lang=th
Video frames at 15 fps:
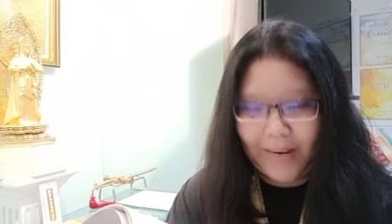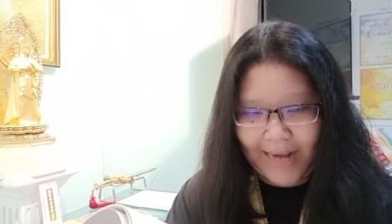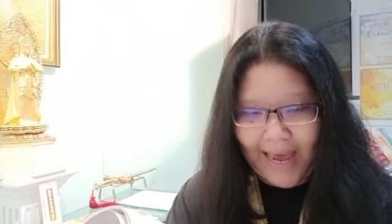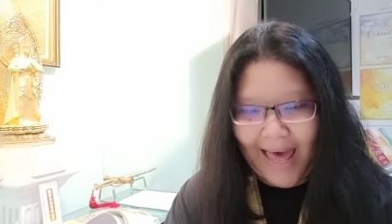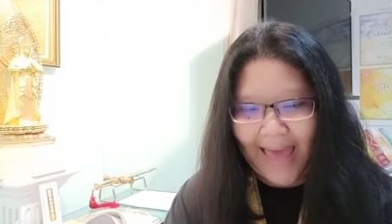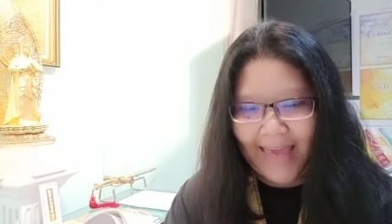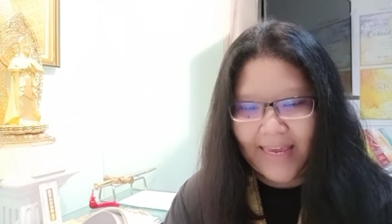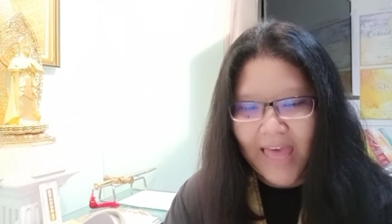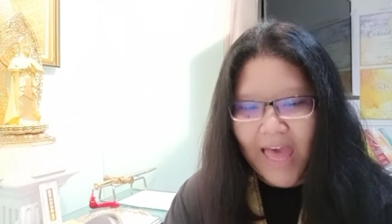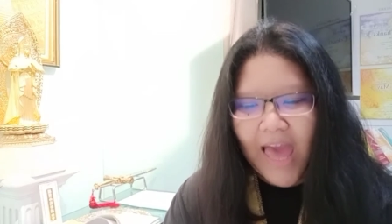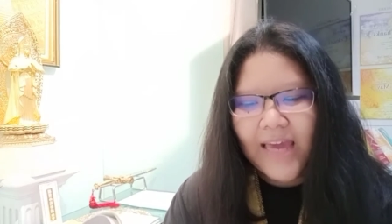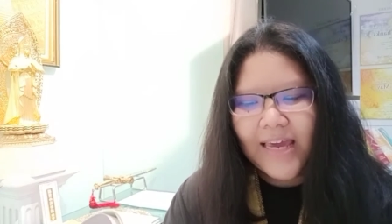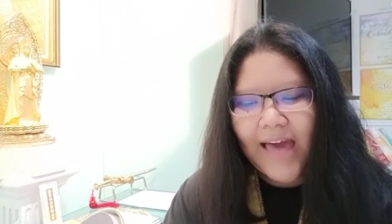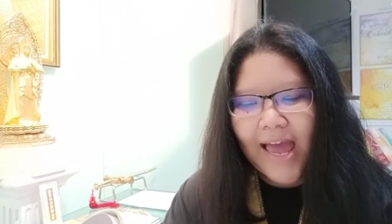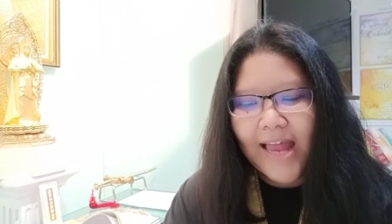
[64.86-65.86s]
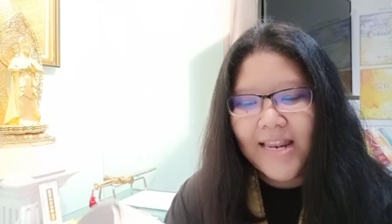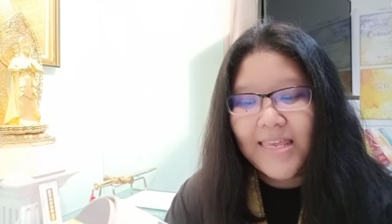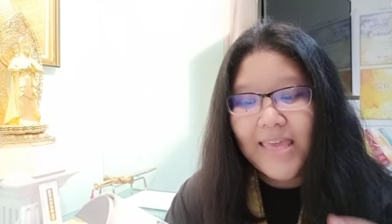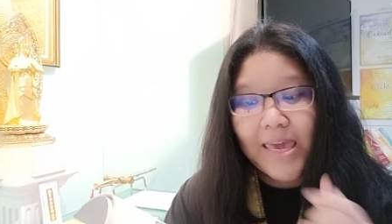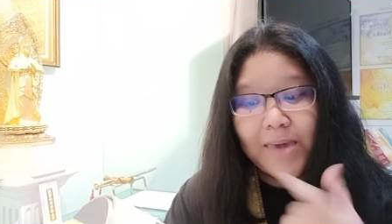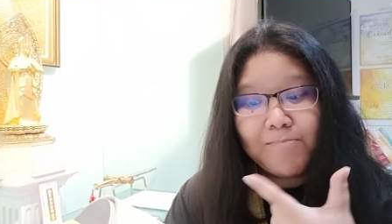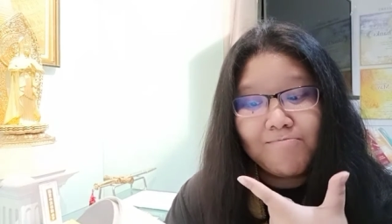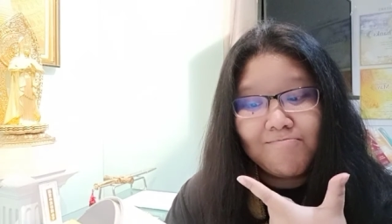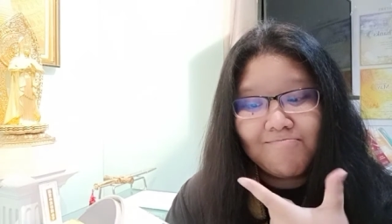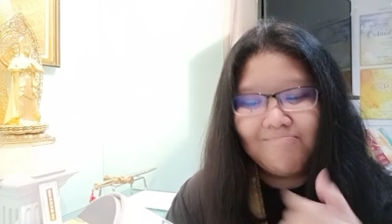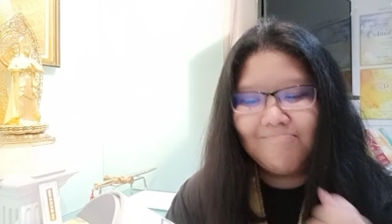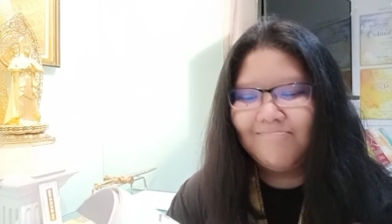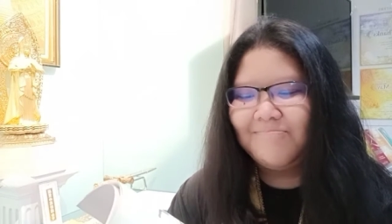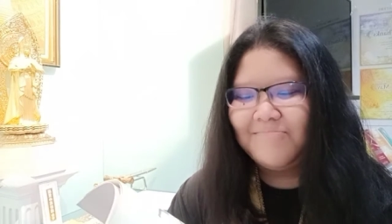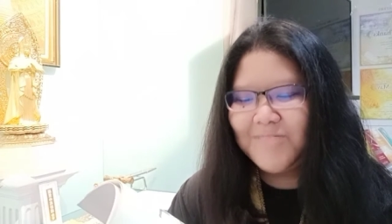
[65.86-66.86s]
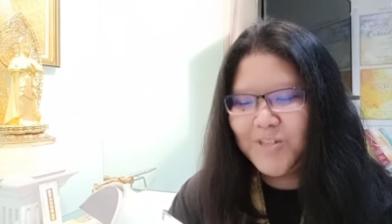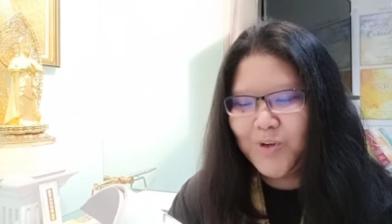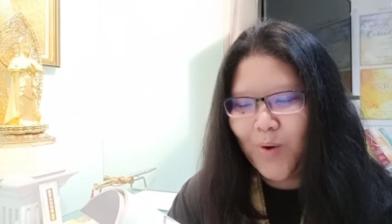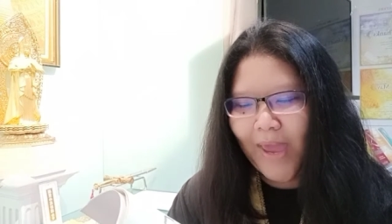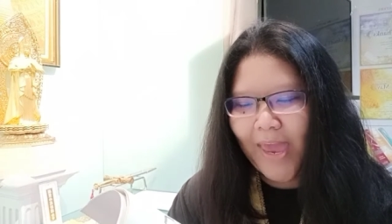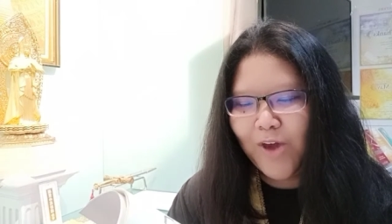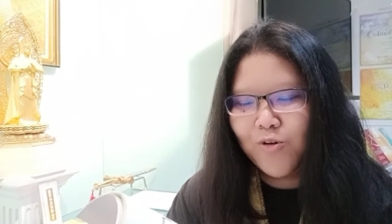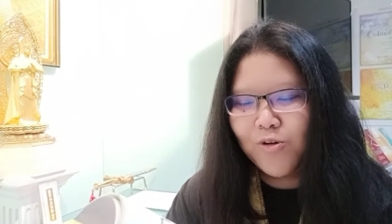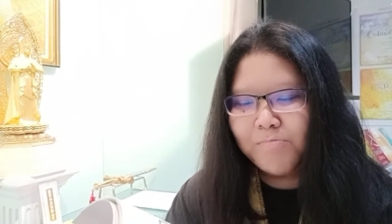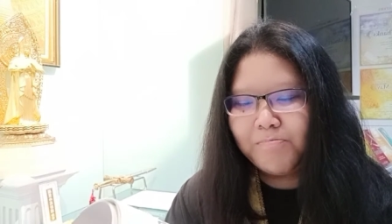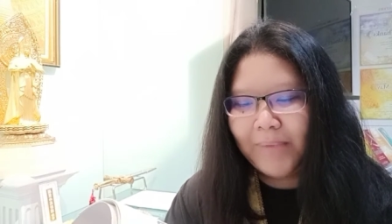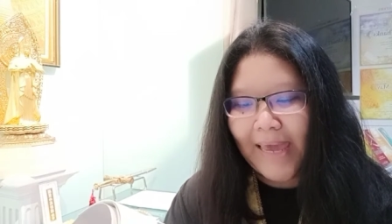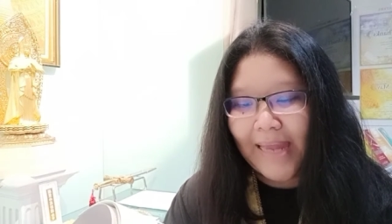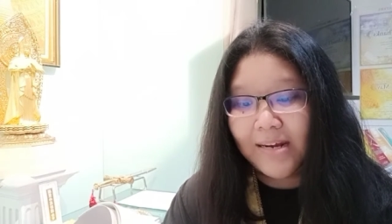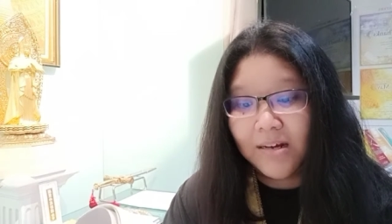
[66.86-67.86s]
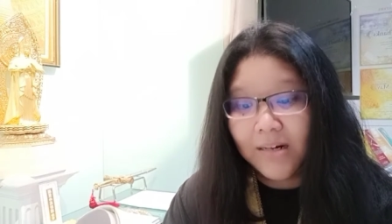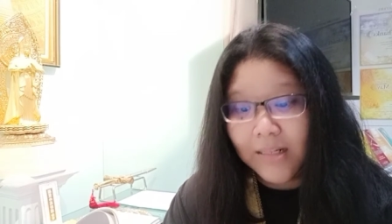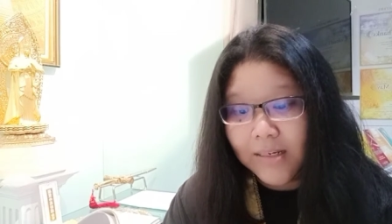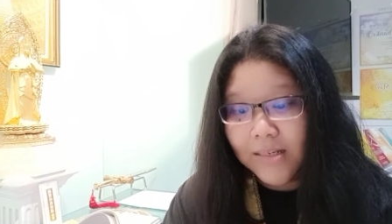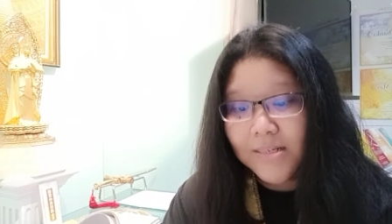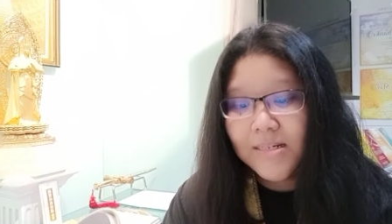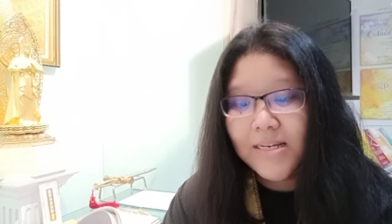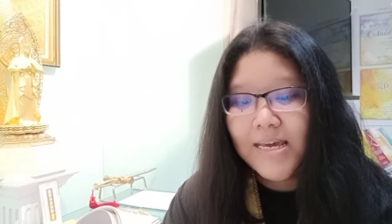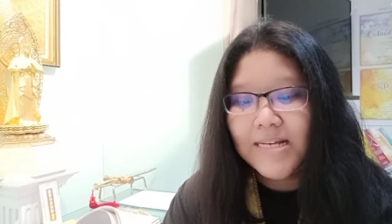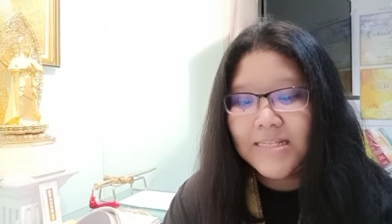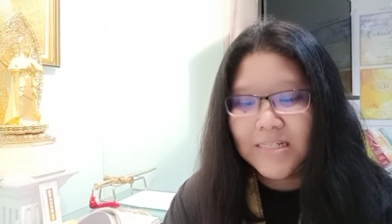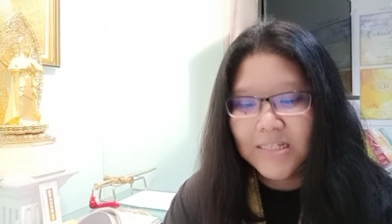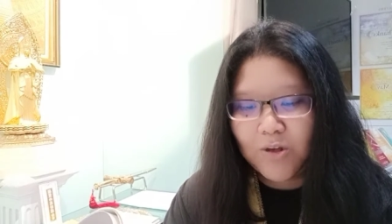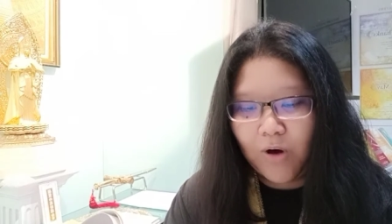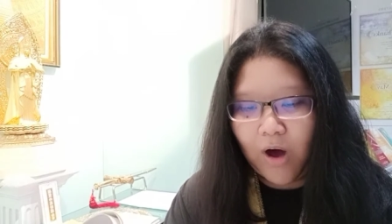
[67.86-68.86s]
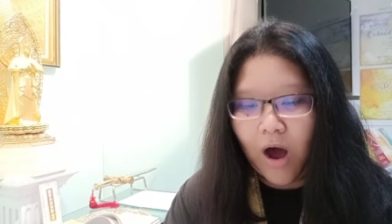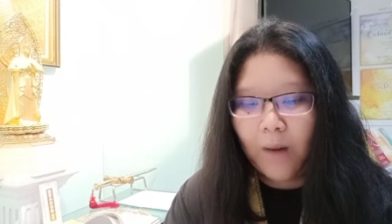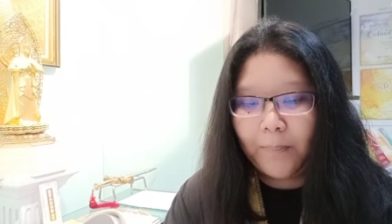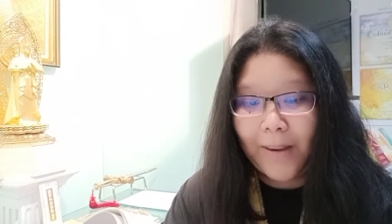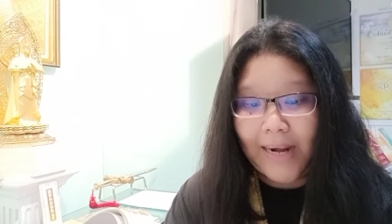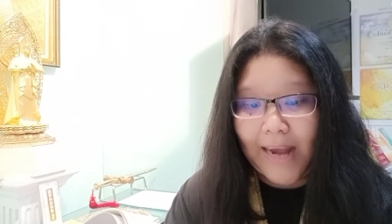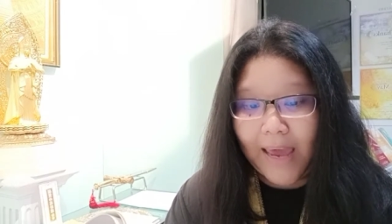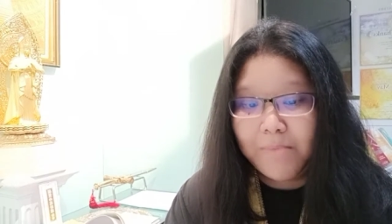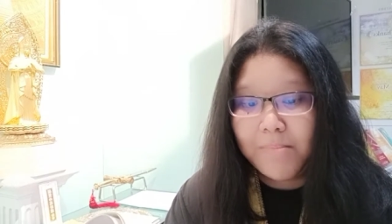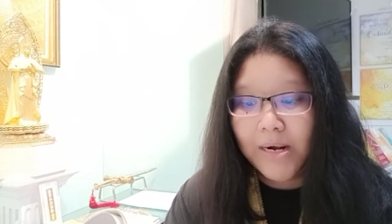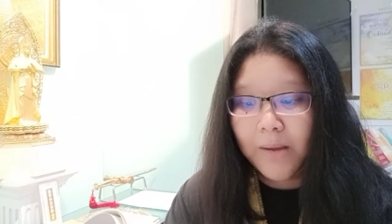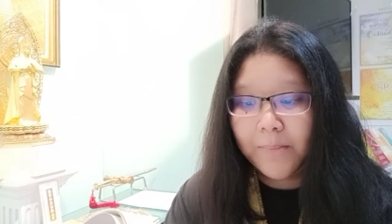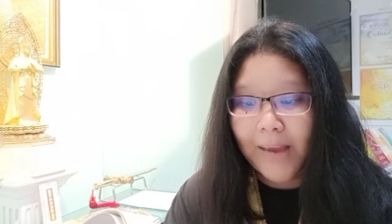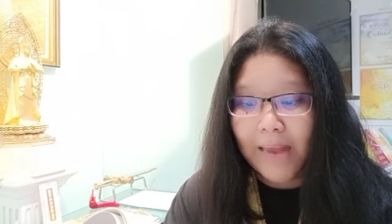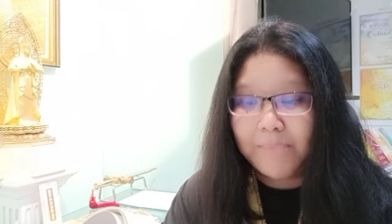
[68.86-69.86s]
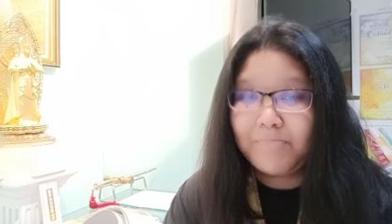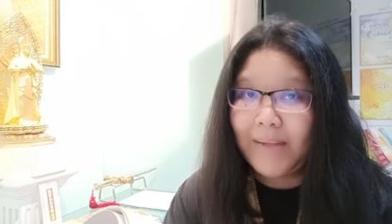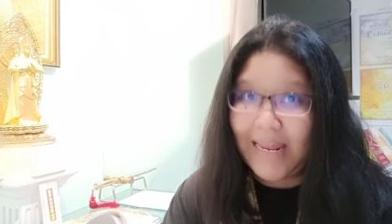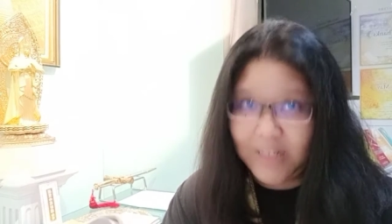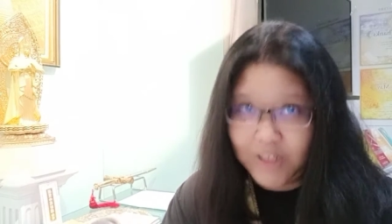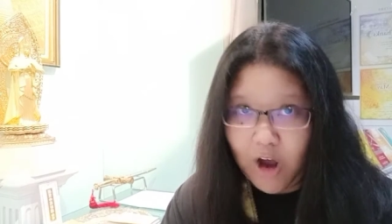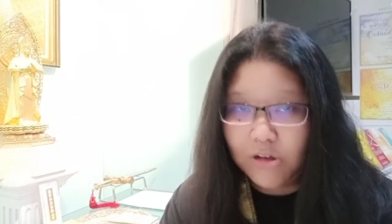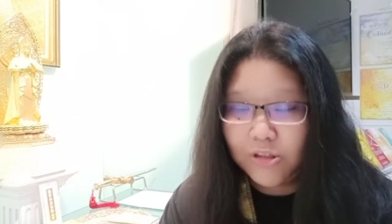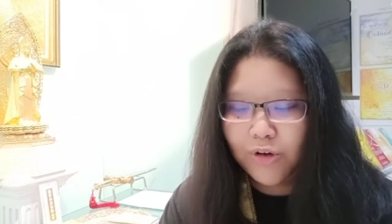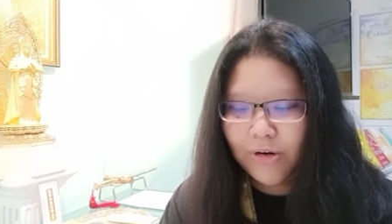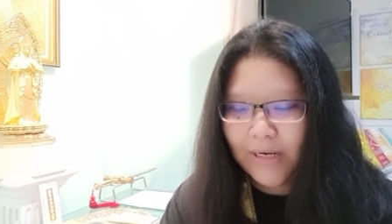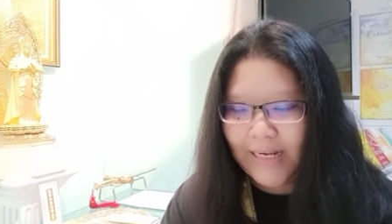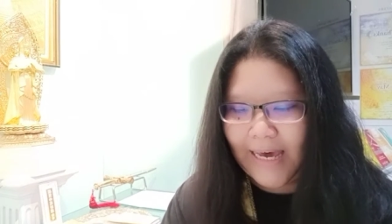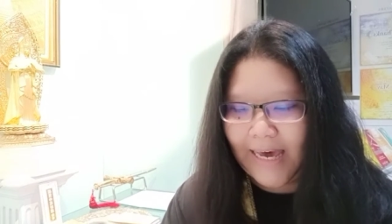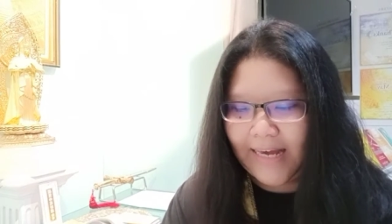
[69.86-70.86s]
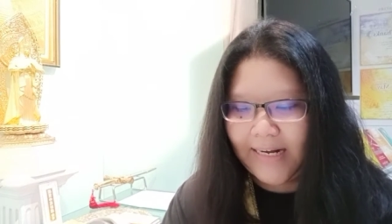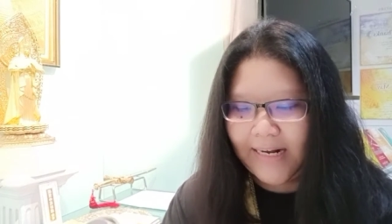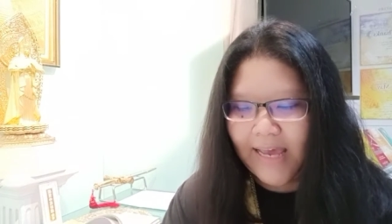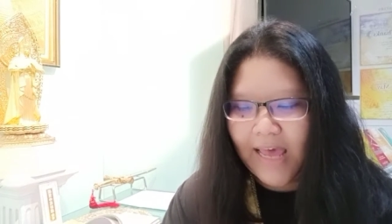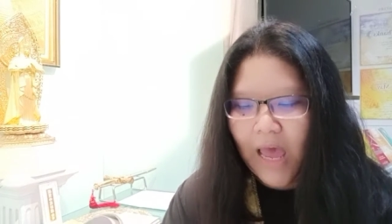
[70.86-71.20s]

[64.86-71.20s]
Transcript: ได้ การยิ้มช่วยให้คุณเปลี่ยนคลื่นที่จะส่งออกไปได้เหมือนกับการเปลี่ยนช่องโทรทัศน์